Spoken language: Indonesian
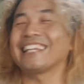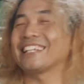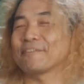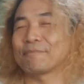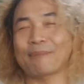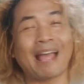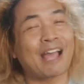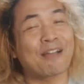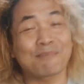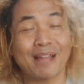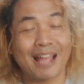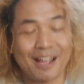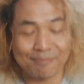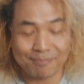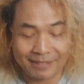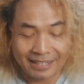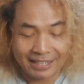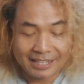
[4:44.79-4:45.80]
ini paham
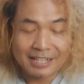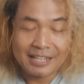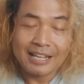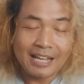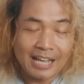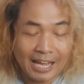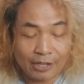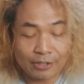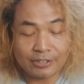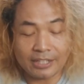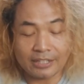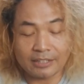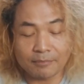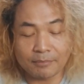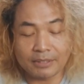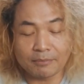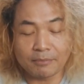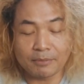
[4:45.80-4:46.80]
paham harusnya
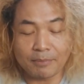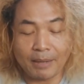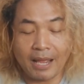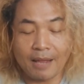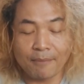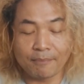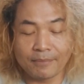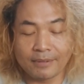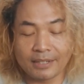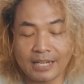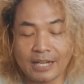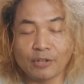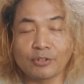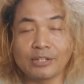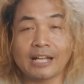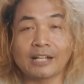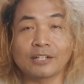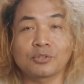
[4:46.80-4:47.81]
teman-teman paham
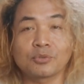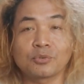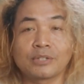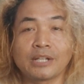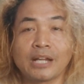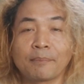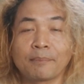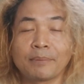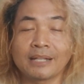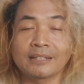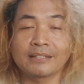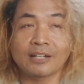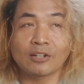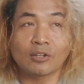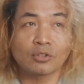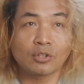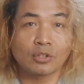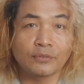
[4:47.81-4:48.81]
kalau yang sudah
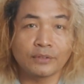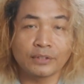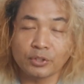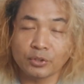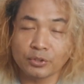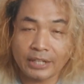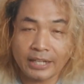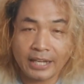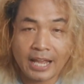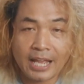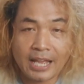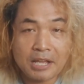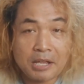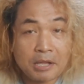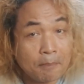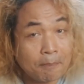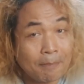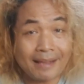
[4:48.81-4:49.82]
biasa nonton video saya
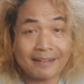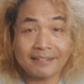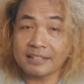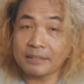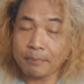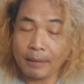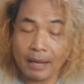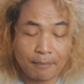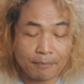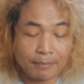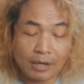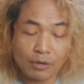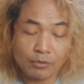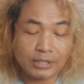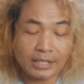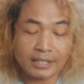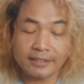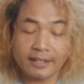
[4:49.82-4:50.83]
pasti paham
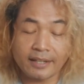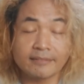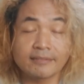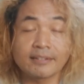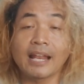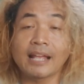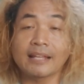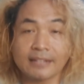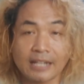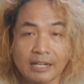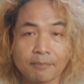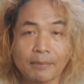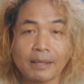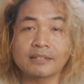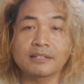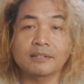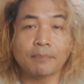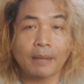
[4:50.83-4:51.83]
nggak usah saya jelaskan
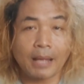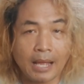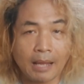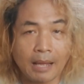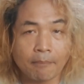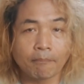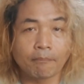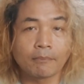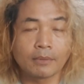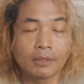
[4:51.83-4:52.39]
pasti paham